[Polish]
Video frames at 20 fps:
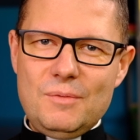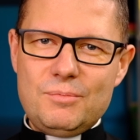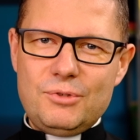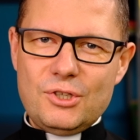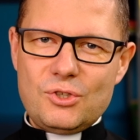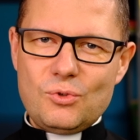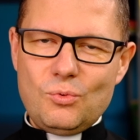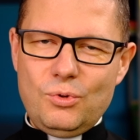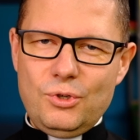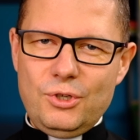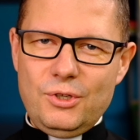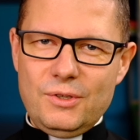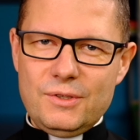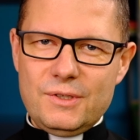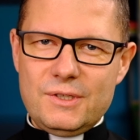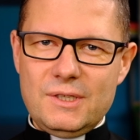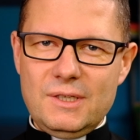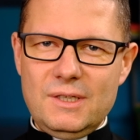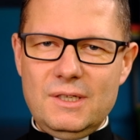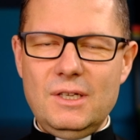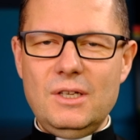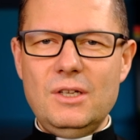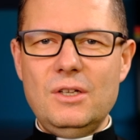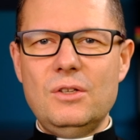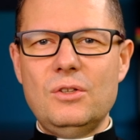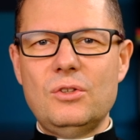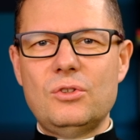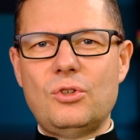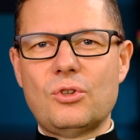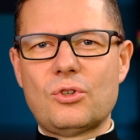przesłuchujący
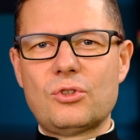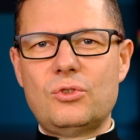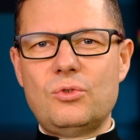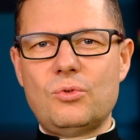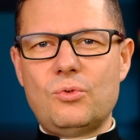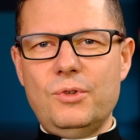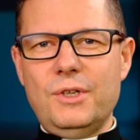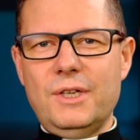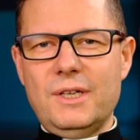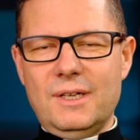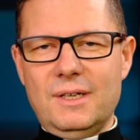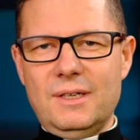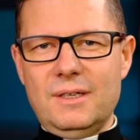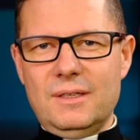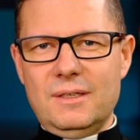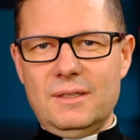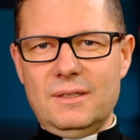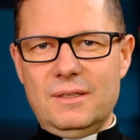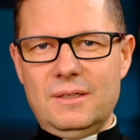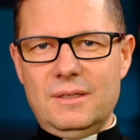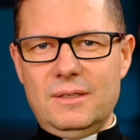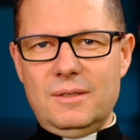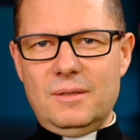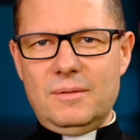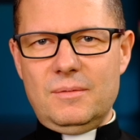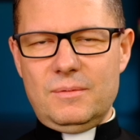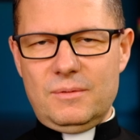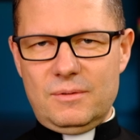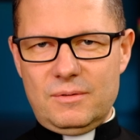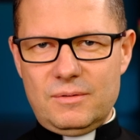torturuje
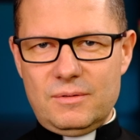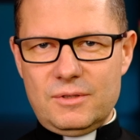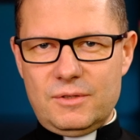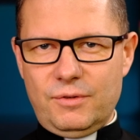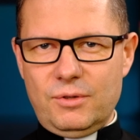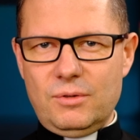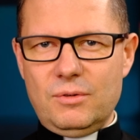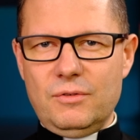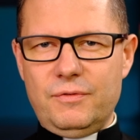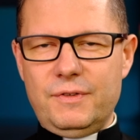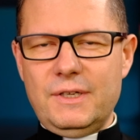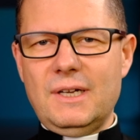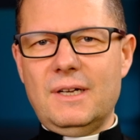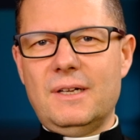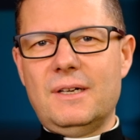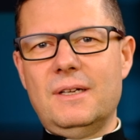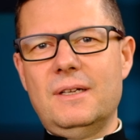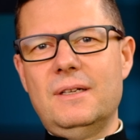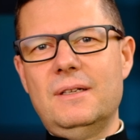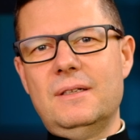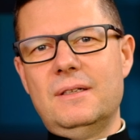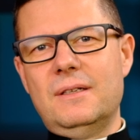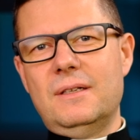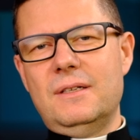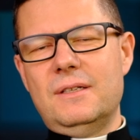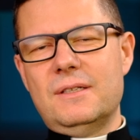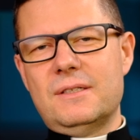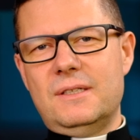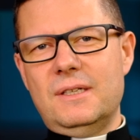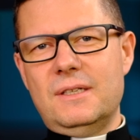swoją ofiarę,
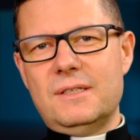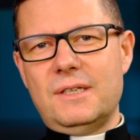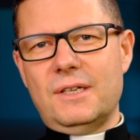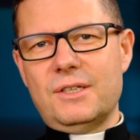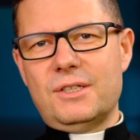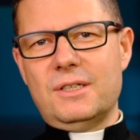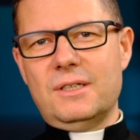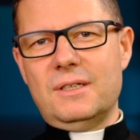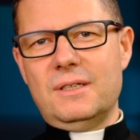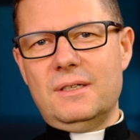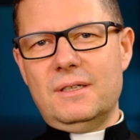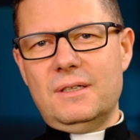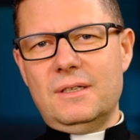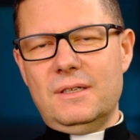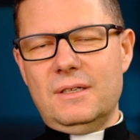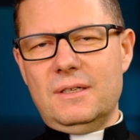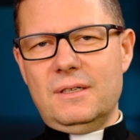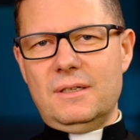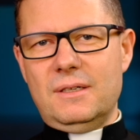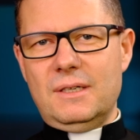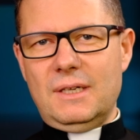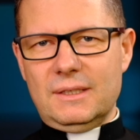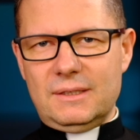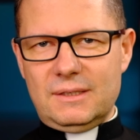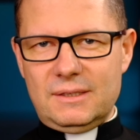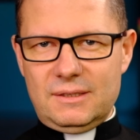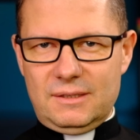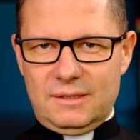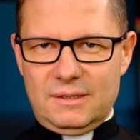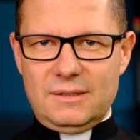znęca się
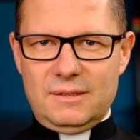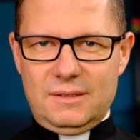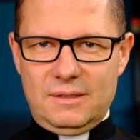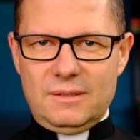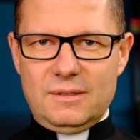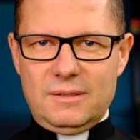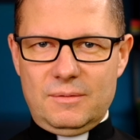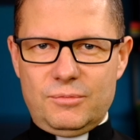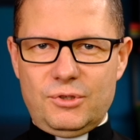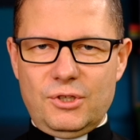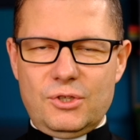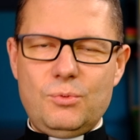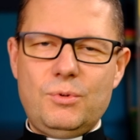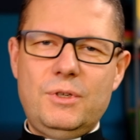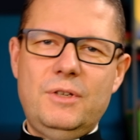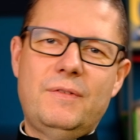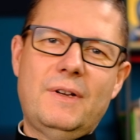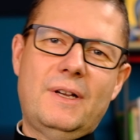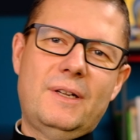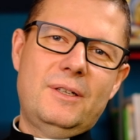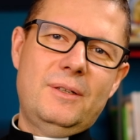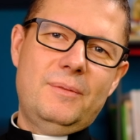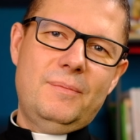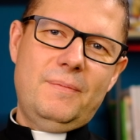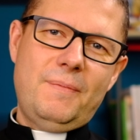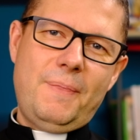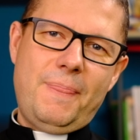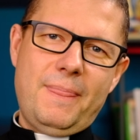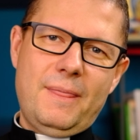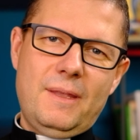nad przesłuchiwanym
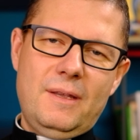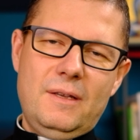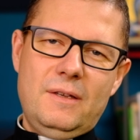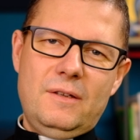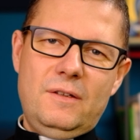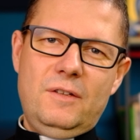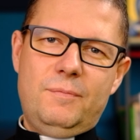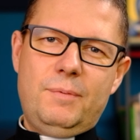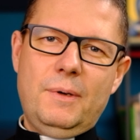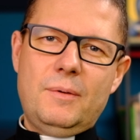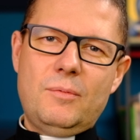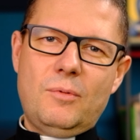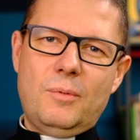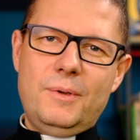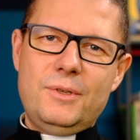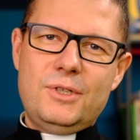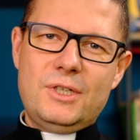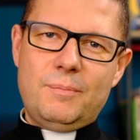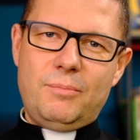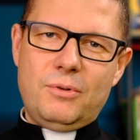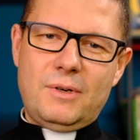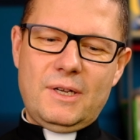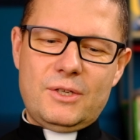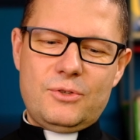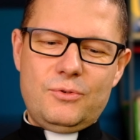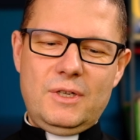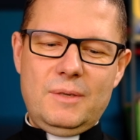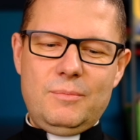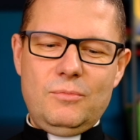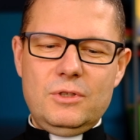i w pewnym momencie
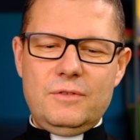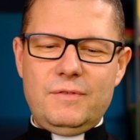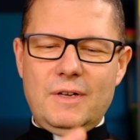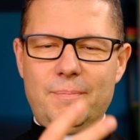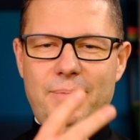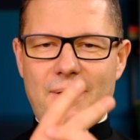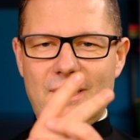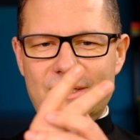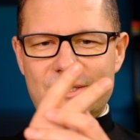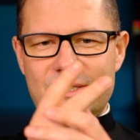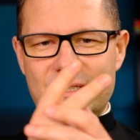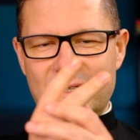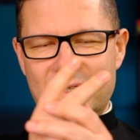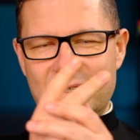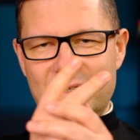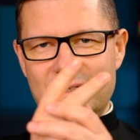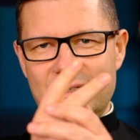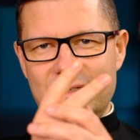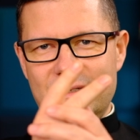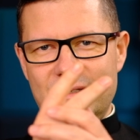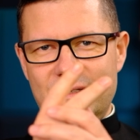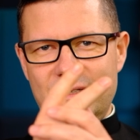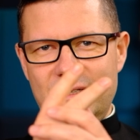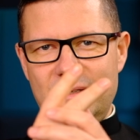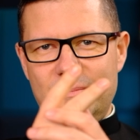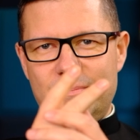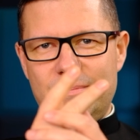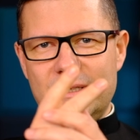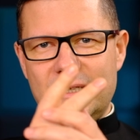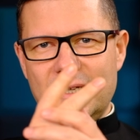pokazuje mu dwa palce
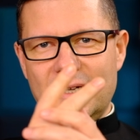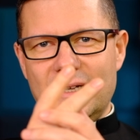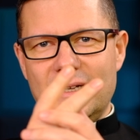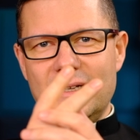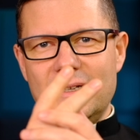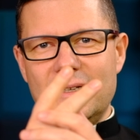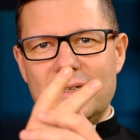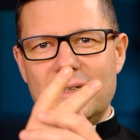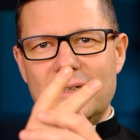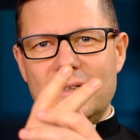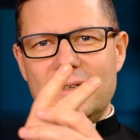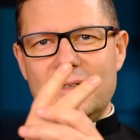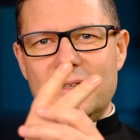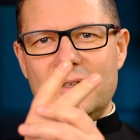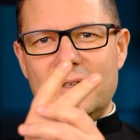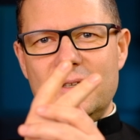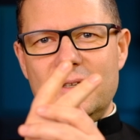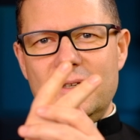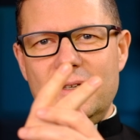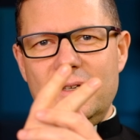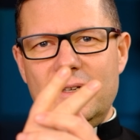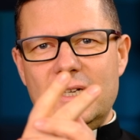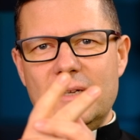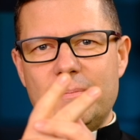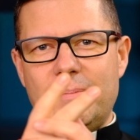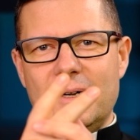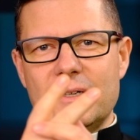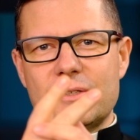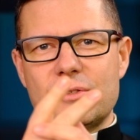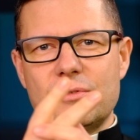i pyta, ile
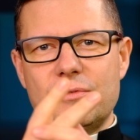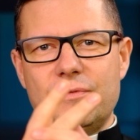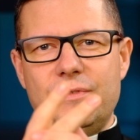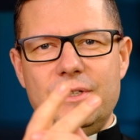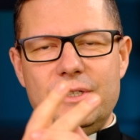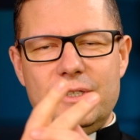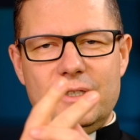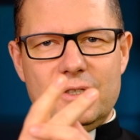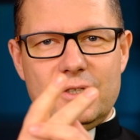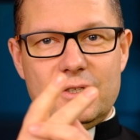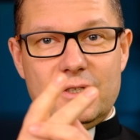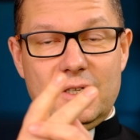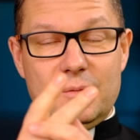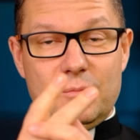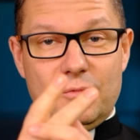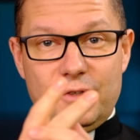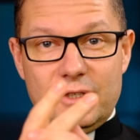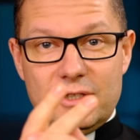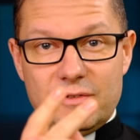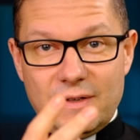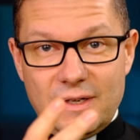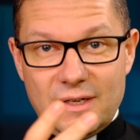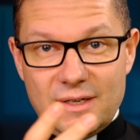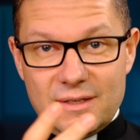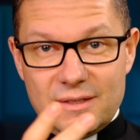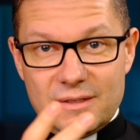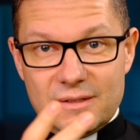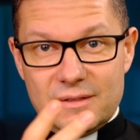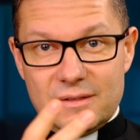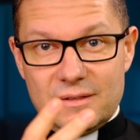palców widzisz? Ten mówi
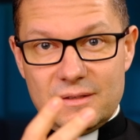dwa.